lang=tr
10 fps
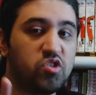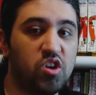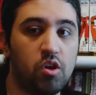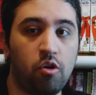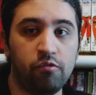
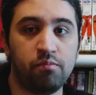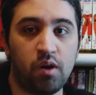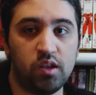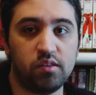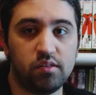Tree of
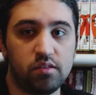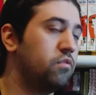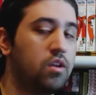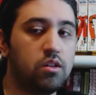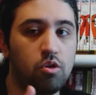Might
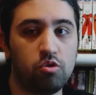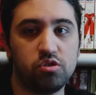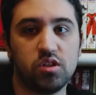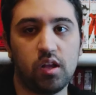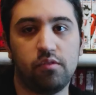ve Lord
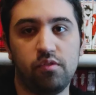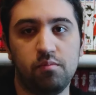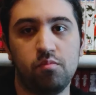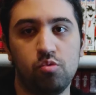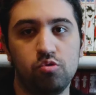Slug
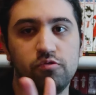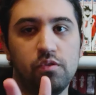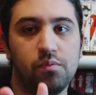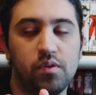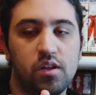filmi. Bu üç
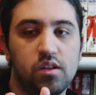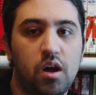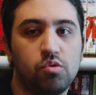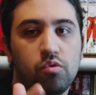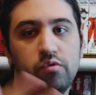filmini
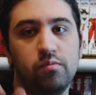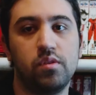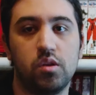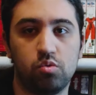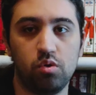Bardock
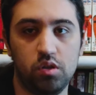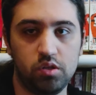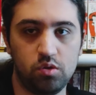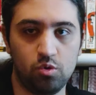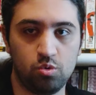filminden sonra
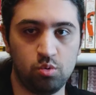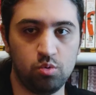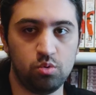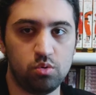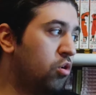
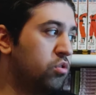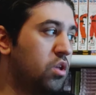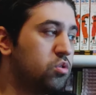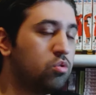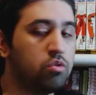izliyorsunuz.
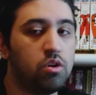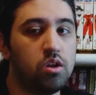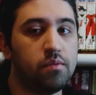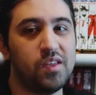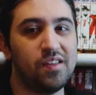Ondan
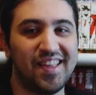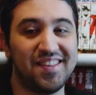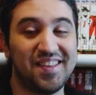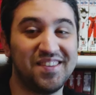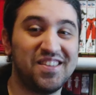sonra Z
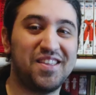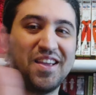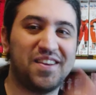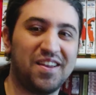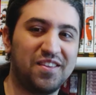serisine
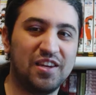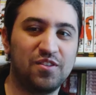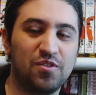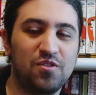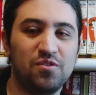tekrar geri
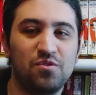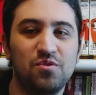döneriz.